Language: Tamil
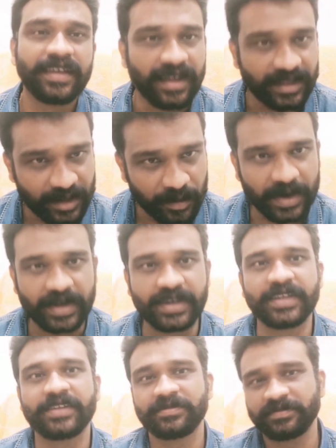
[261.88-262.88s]
அந்த
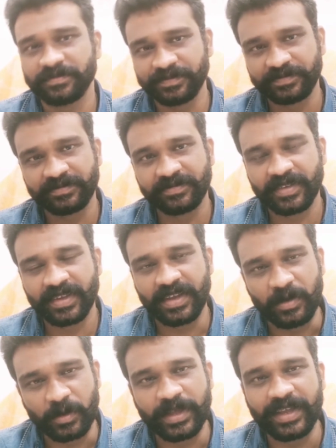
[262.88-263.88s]
பாட்டு
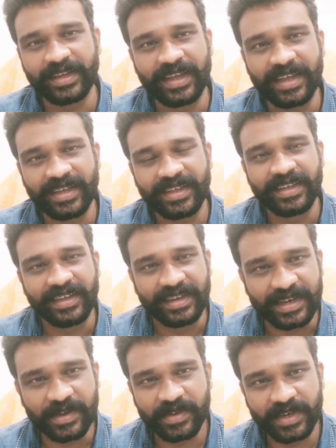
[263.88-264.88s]
அவ்வளோங்க
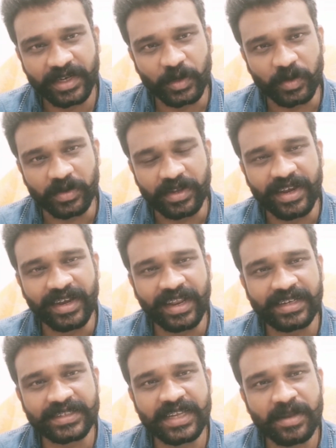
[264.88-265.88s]
இன்னைய வரைக்கும்
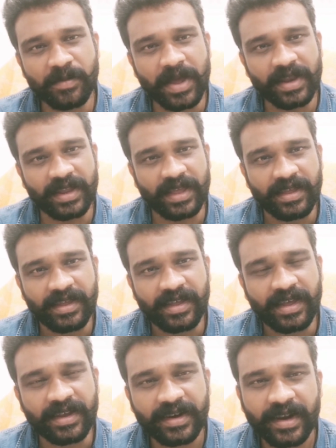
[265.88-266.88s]
இந்தியன் சினிமாவில்
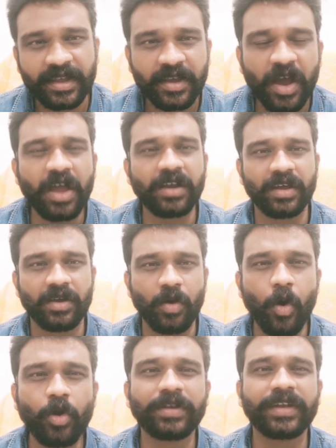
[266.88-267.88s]
ரெக்கார்ட்
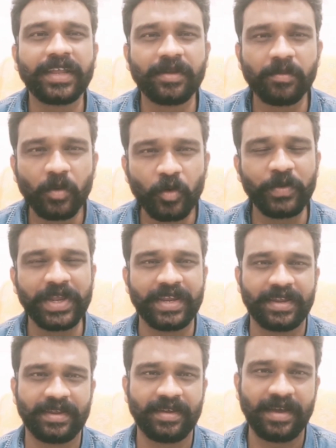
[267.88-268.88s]
ஹோல்டிங் மூவி
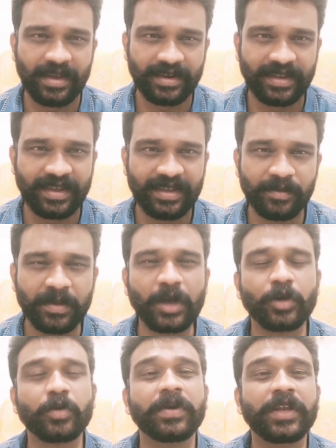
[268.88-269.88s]
ஆன
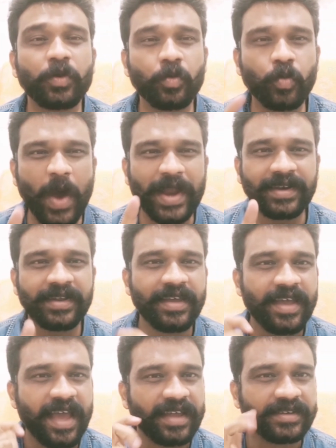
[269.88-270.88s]
பாகுபலி ஒன்
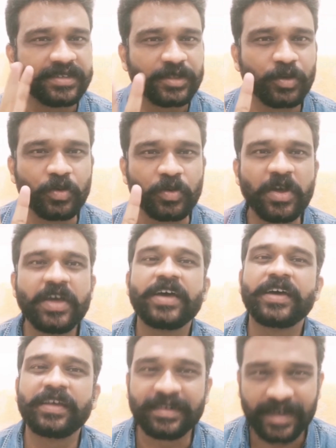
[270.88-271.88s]
அண்ட் டூ
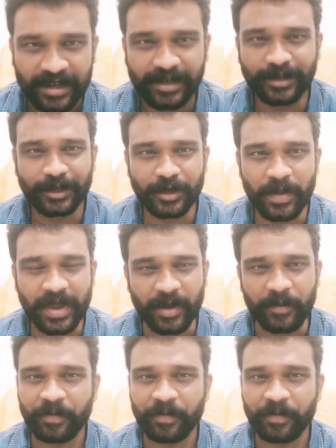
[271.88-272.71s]
ரெண்டுத்துக்குமே